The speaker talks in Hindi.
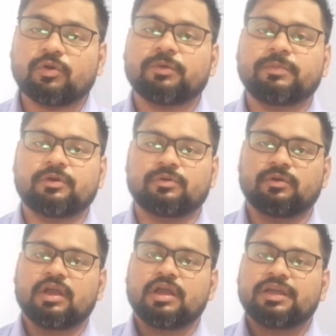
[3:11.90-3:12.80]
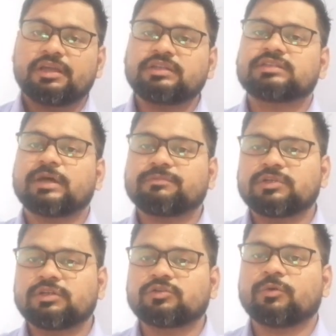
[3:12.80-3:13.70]
कोई भी हो इन सब
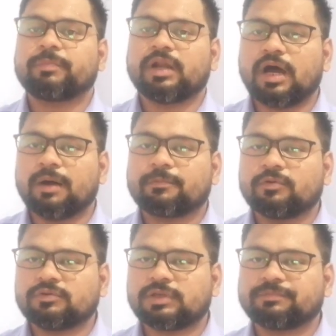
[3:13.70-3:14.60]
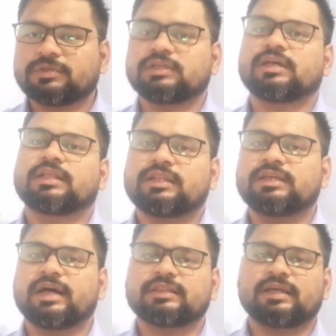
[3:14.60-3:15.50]
चीज़ों पर आपको सबसे ज़्यादा
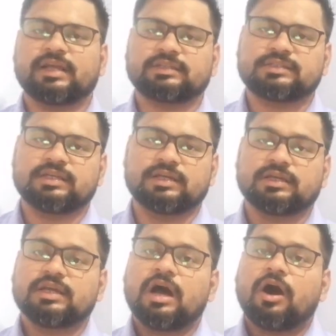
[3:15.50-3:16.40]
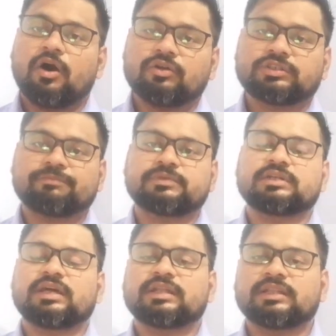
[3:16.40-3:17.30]
ध्यान देना चाहिए और
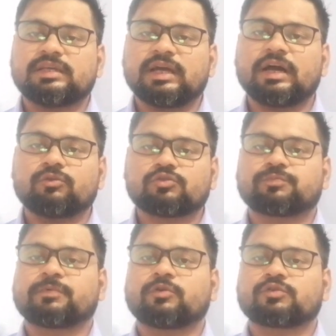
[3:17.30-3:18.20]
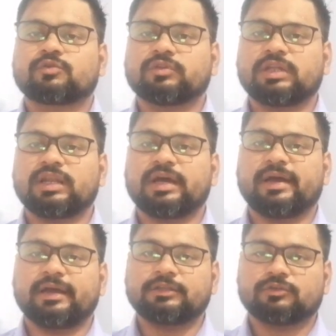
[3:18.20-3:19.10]
सबसे ज़्यादा ध्यान उस उसको
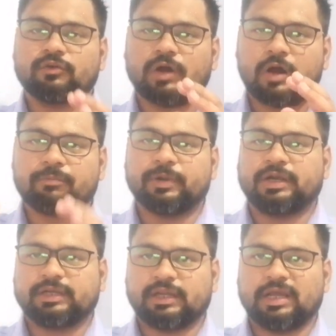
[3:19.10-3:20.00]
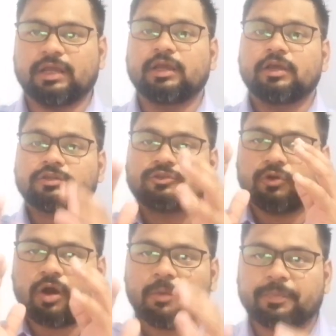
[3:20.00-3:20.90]
देना है जो ऑपरेटर है
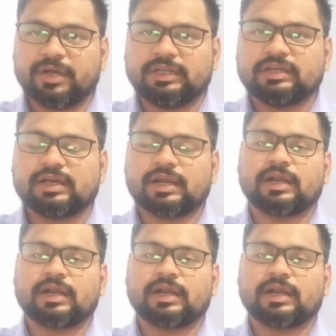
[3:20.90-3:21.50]
जो ऑपरेटिंग कर